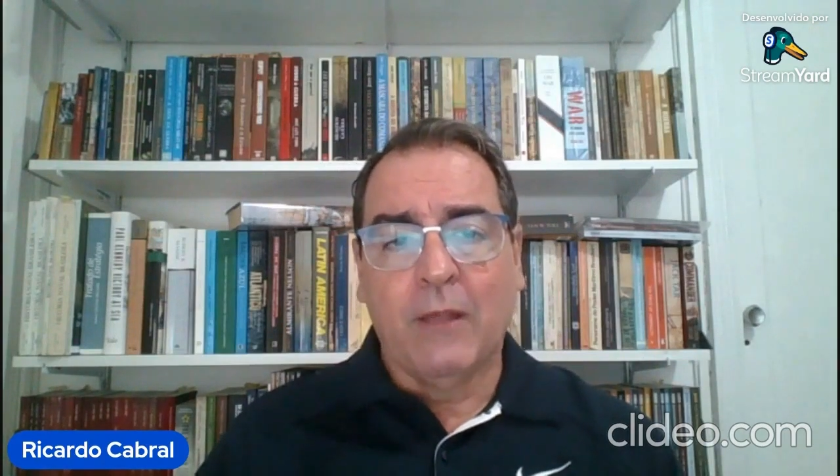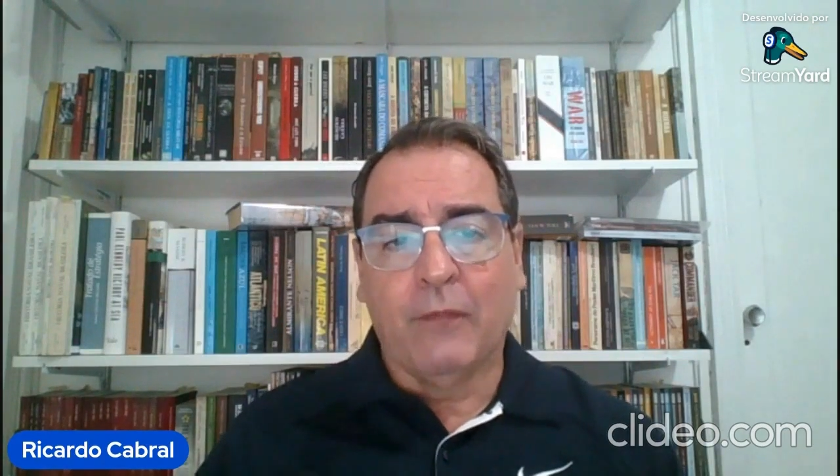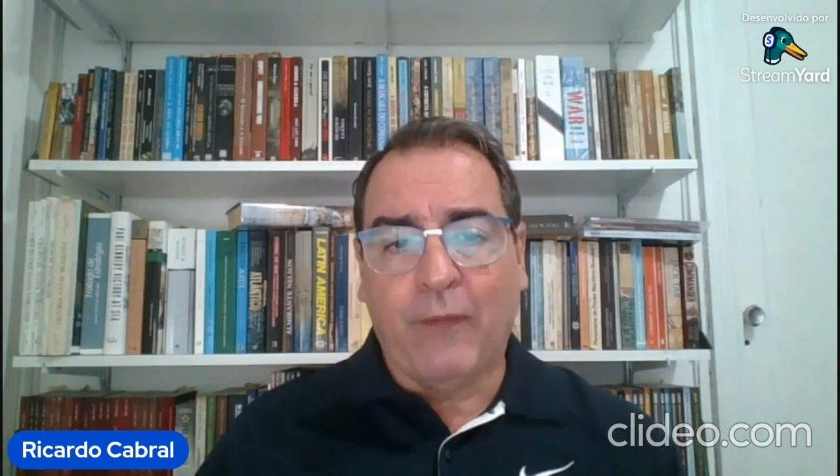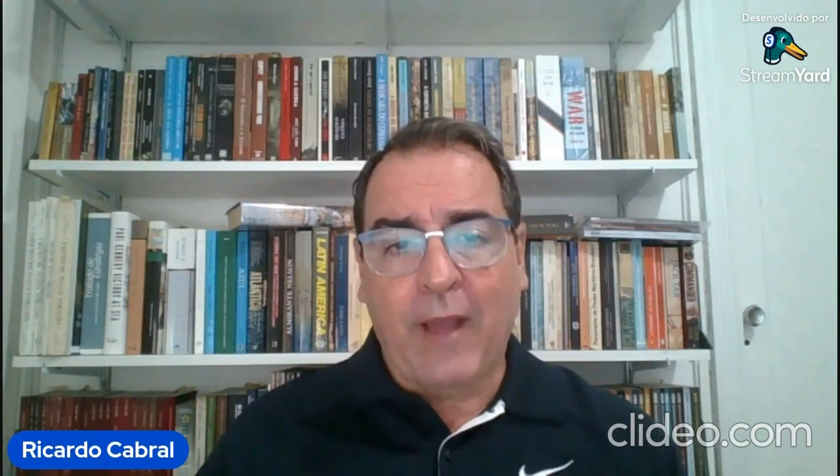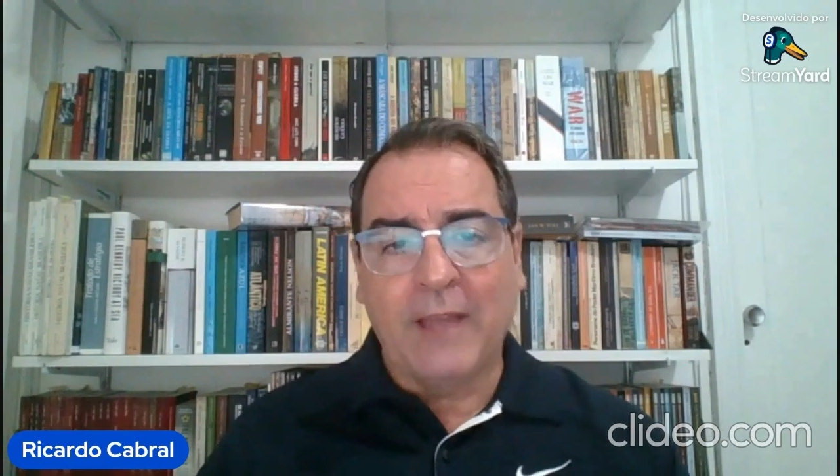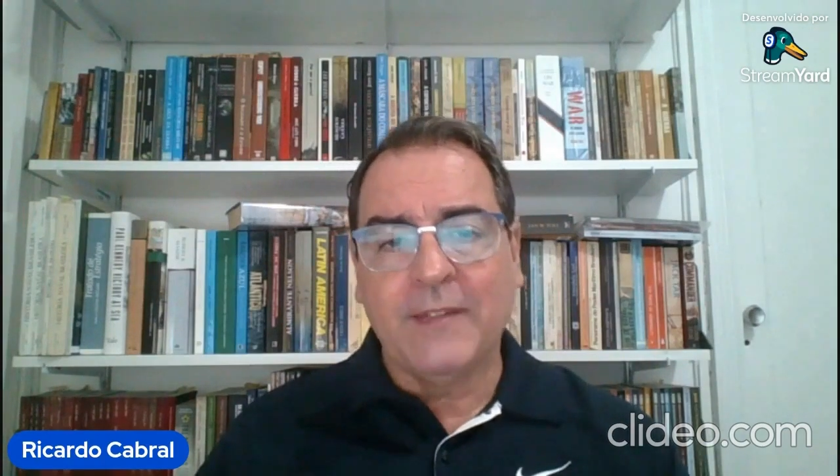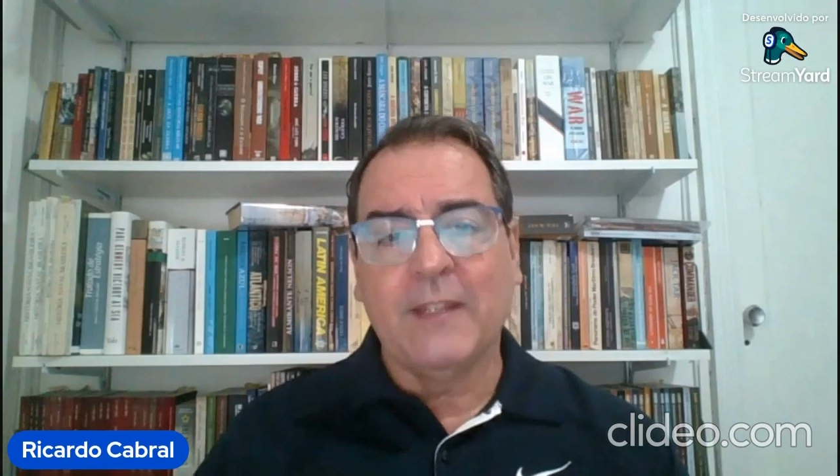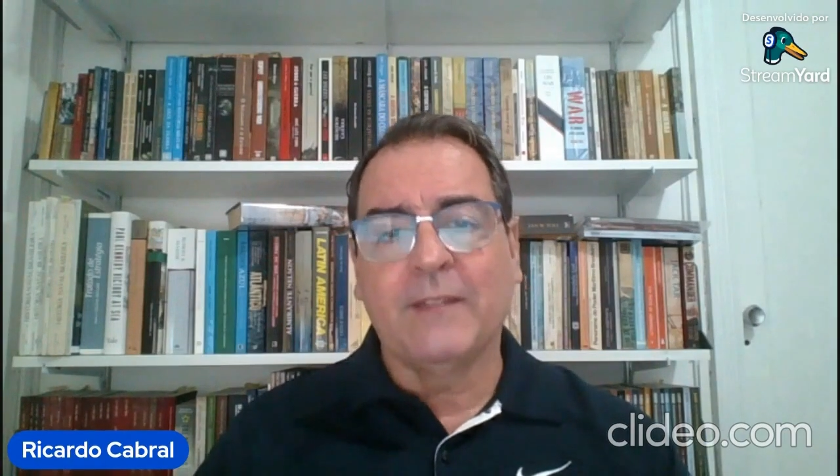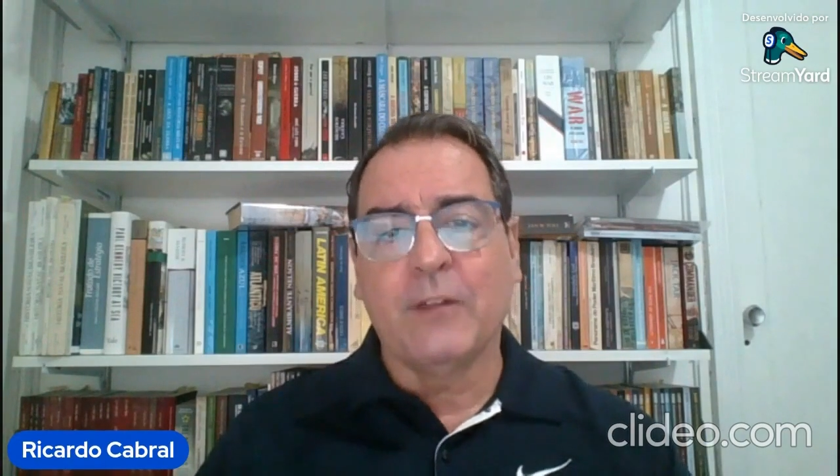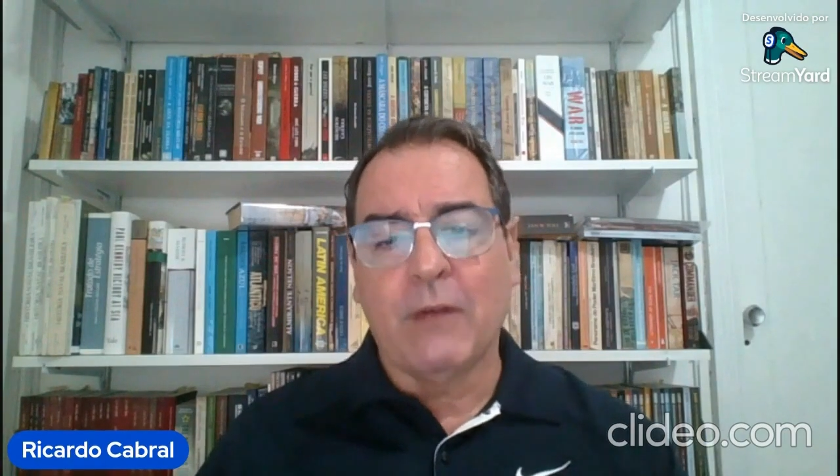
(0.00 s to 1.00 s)

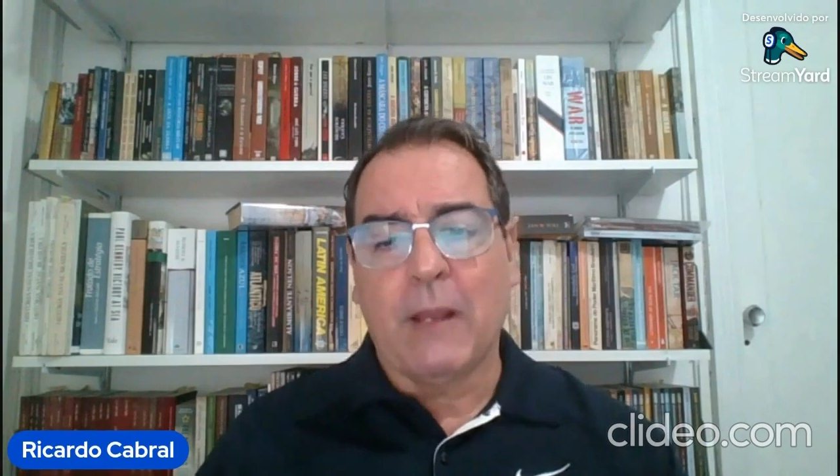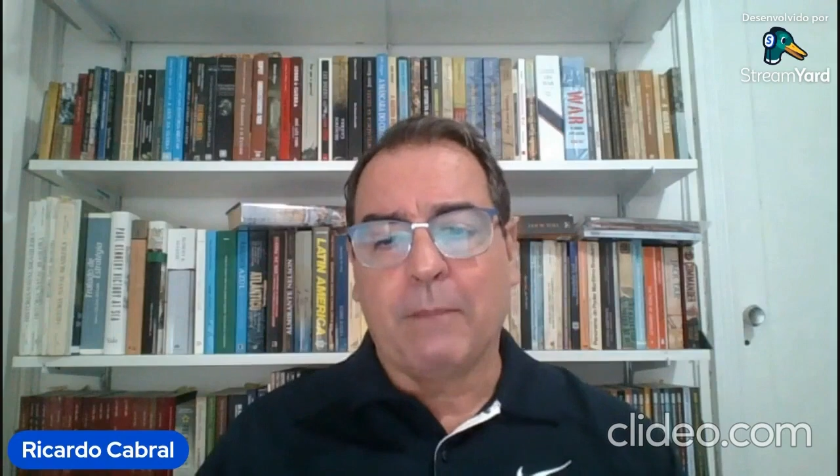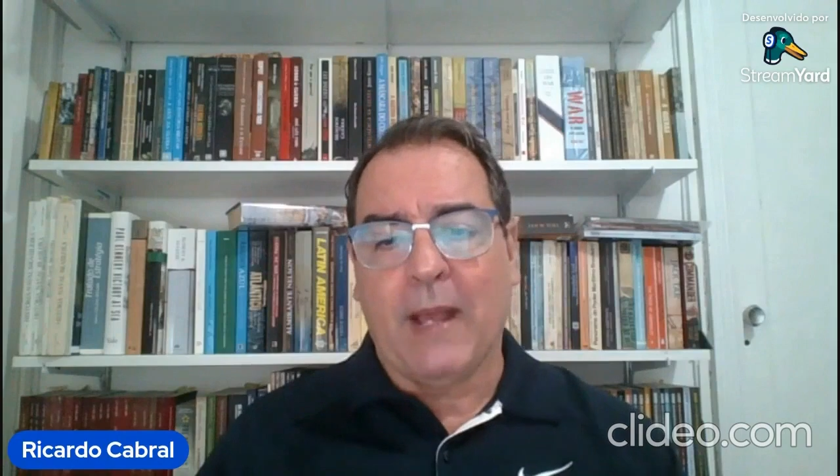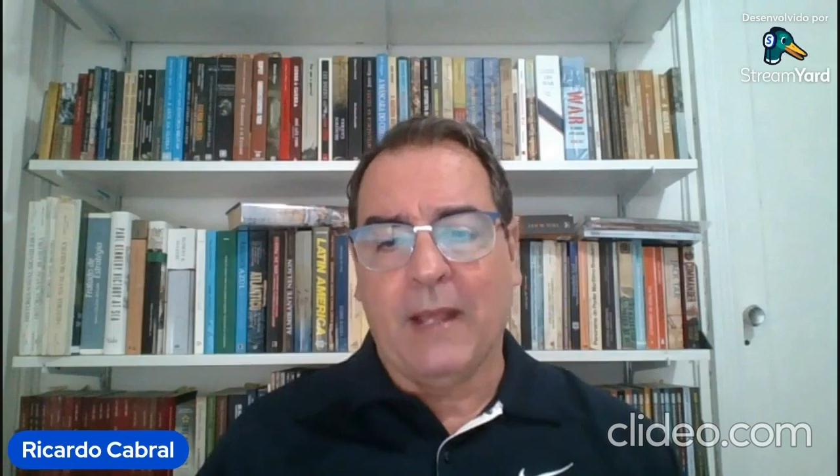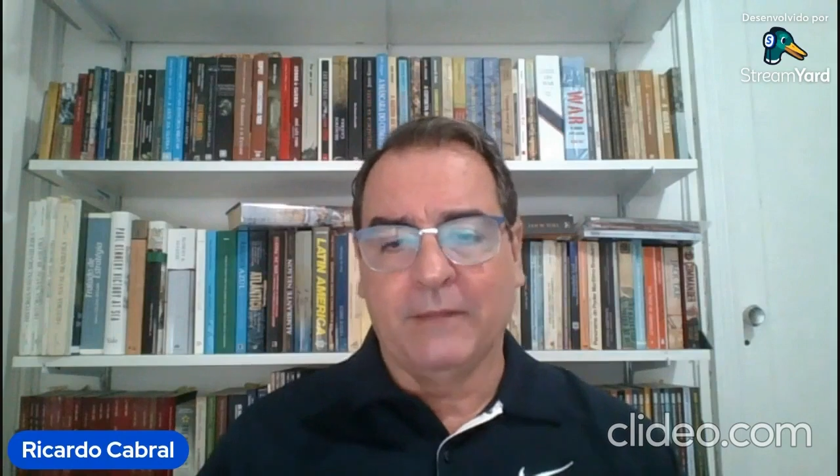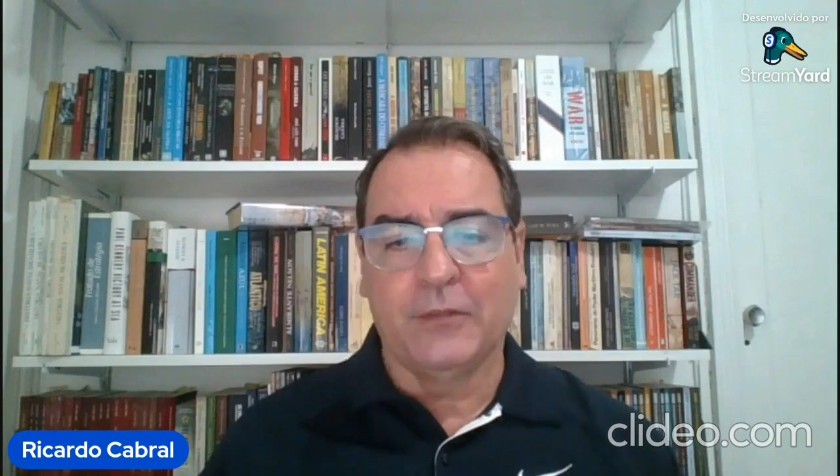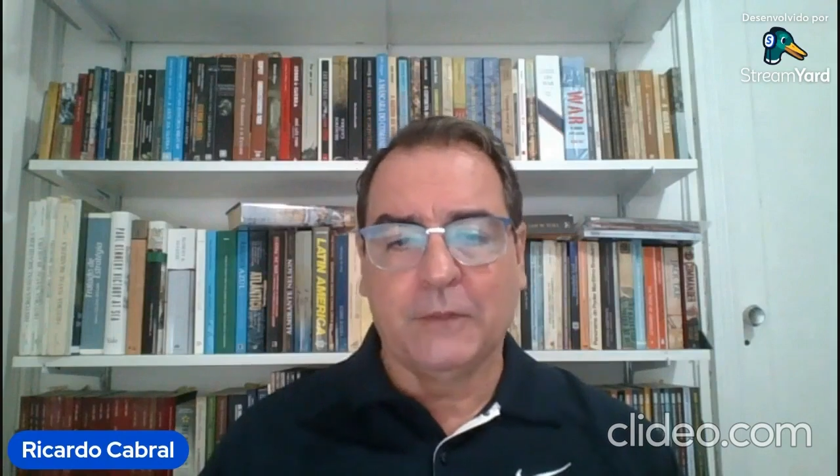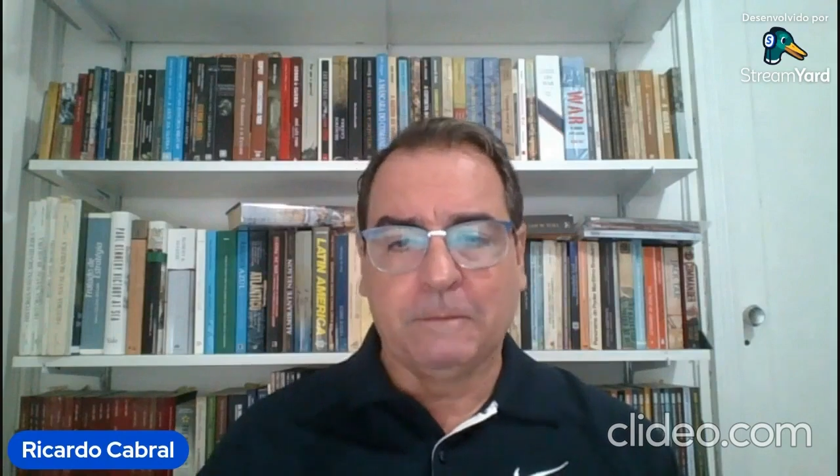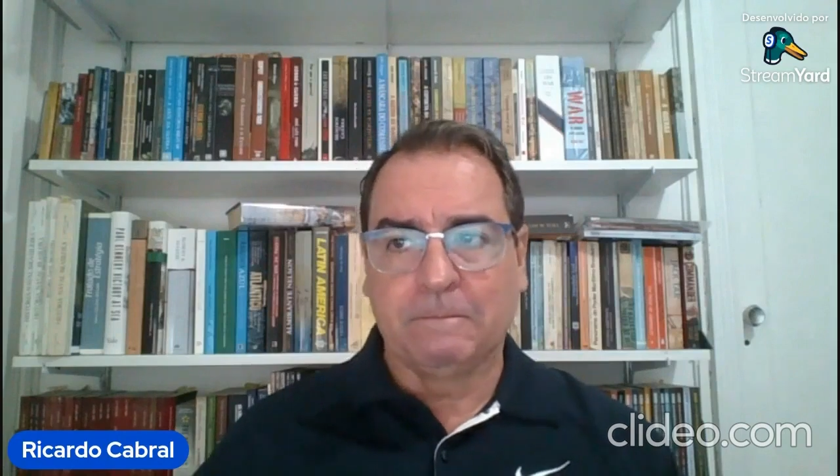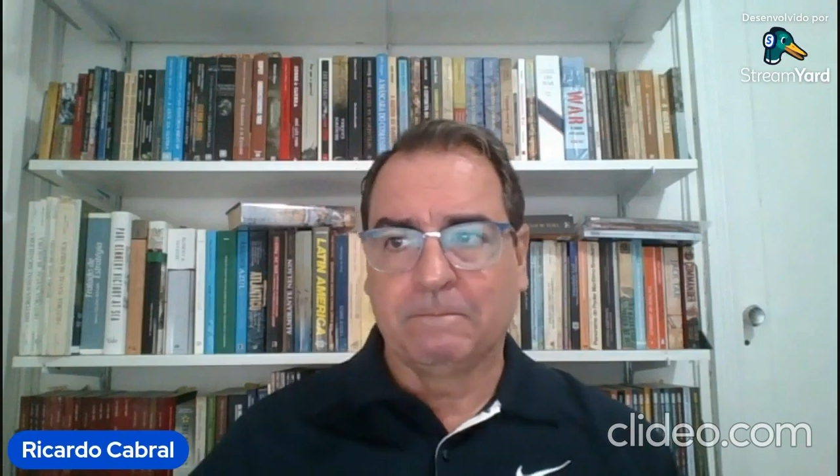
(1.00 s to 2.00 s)
fazem e são capazes.